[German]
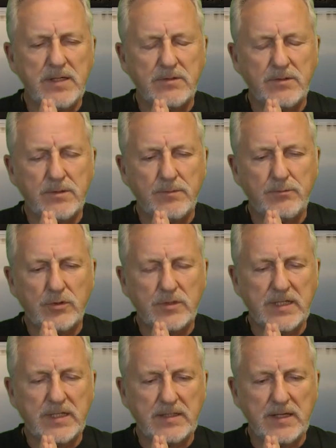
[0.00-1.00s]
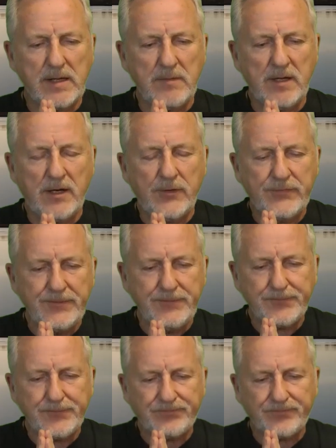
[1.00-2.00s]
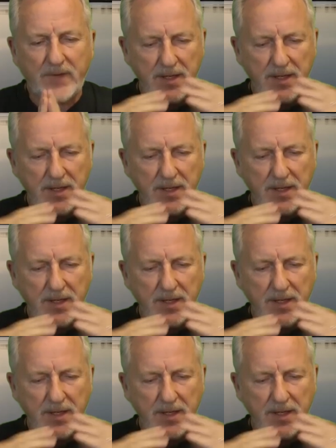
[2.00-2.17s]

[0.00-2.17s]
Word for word: also Prozesse am Laufen